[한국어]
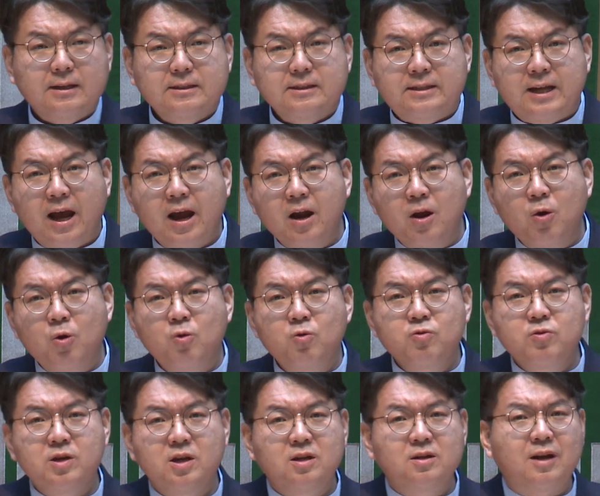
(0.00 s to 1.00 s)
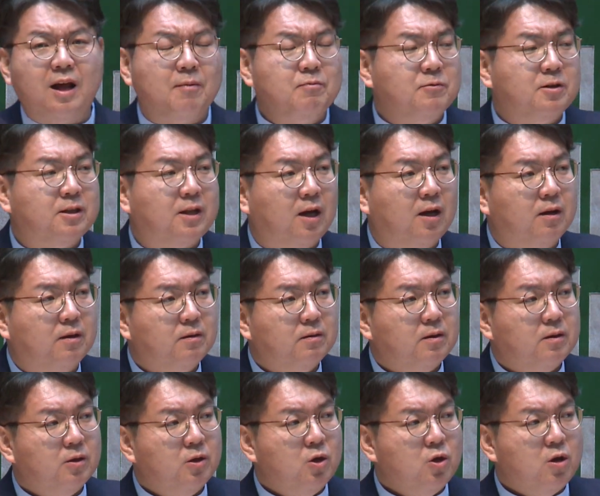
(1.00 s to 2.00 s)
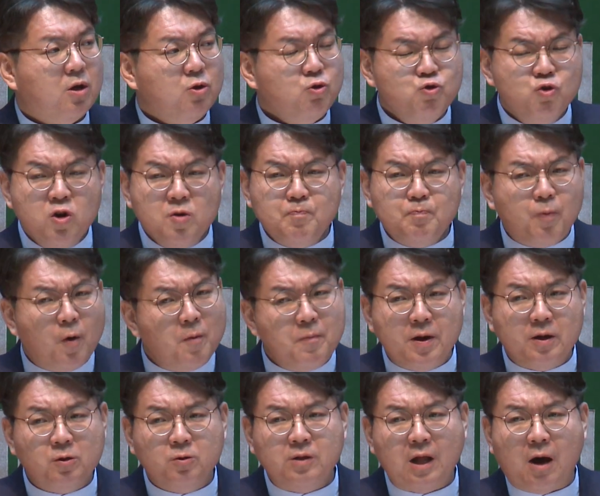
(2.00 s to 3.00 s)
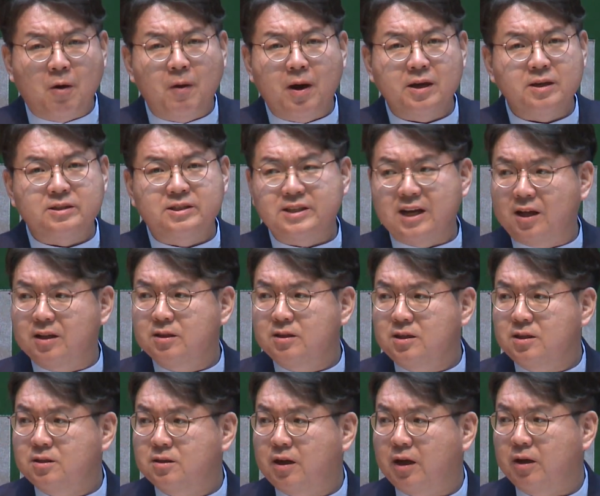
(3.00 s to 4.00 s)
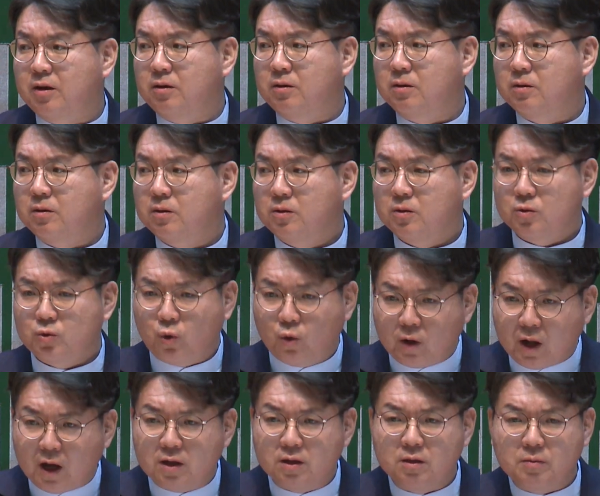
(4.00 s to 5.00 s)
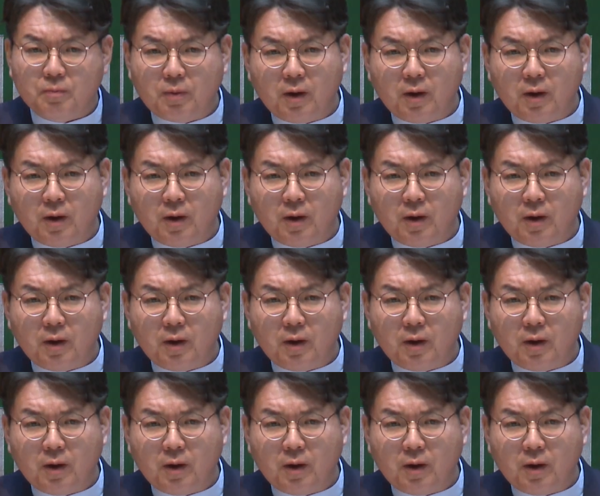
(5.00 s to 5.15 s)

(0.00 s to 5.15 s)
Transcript: 새로운 일을 합니다. 율법에도 나와 있지 않은 일을 해요. 도랑을